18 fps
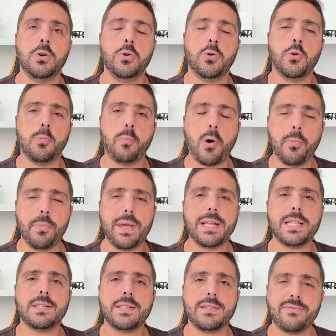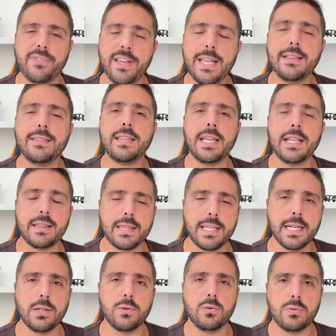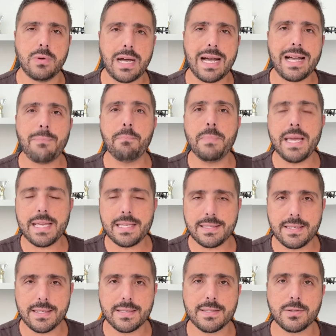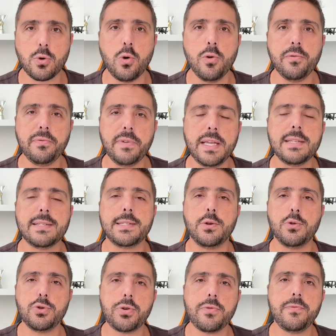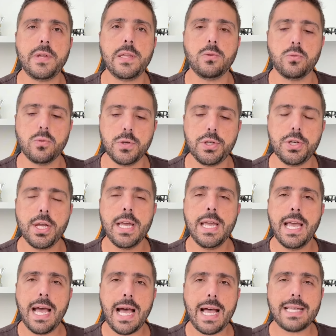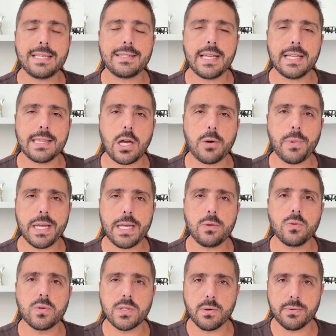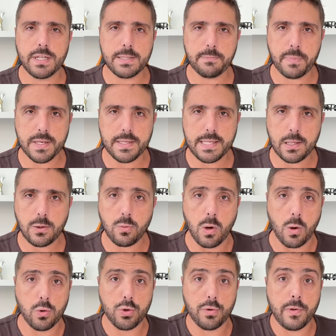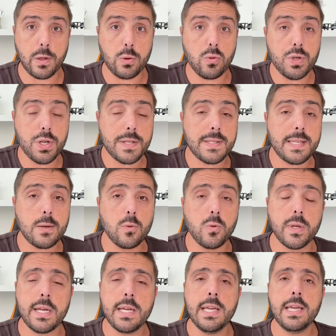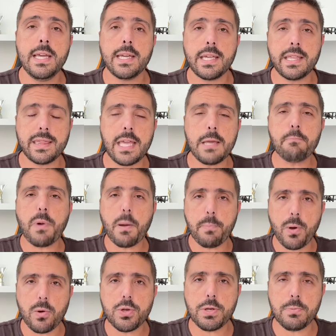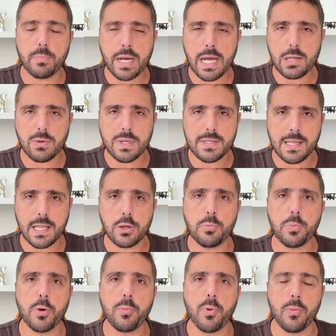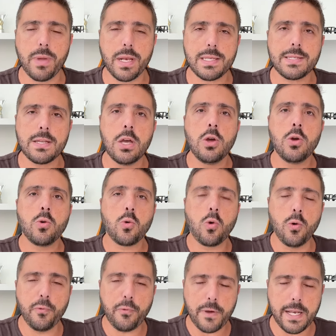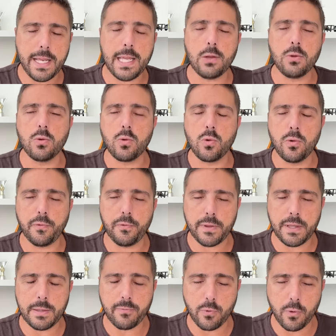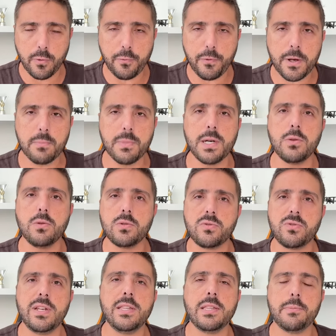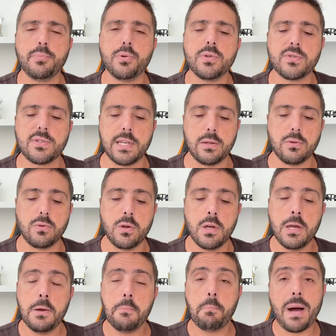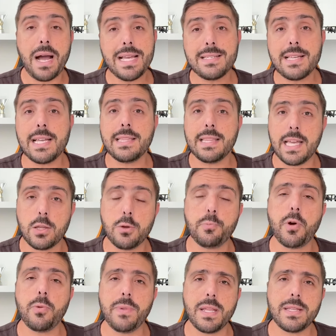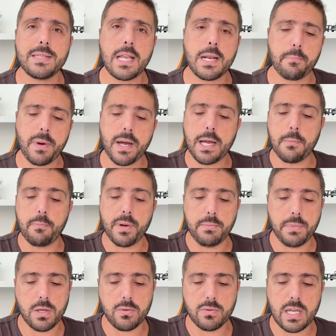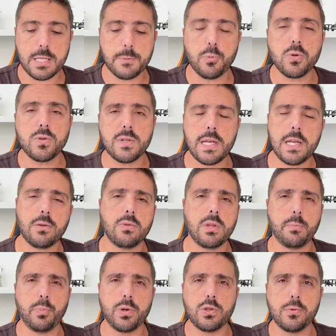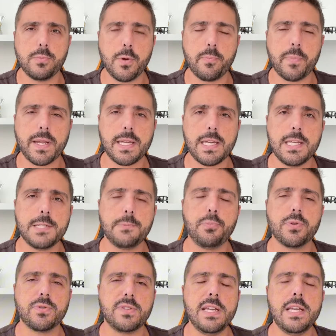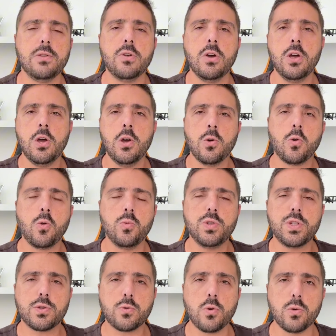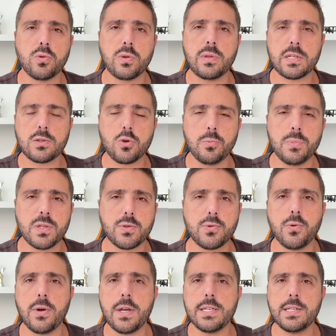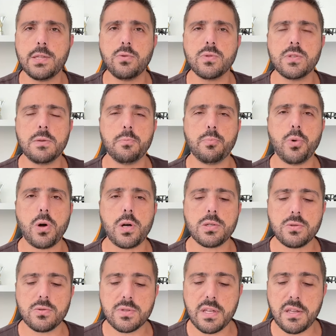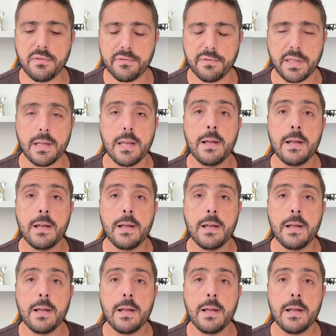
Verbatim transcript: O Palmeiras vem tentando há meses convencer o Juventude a aceitar uma redução nesse percentual. O Juventude assegura que tem papel timbrado assinado pelo Palmeiras conferindo, confirmando os 30%. Mas a ideia do Palmeiras era pagar primeiro 10%, depois subiu para 15%, com desconto das comissões e dos impostos, enfim.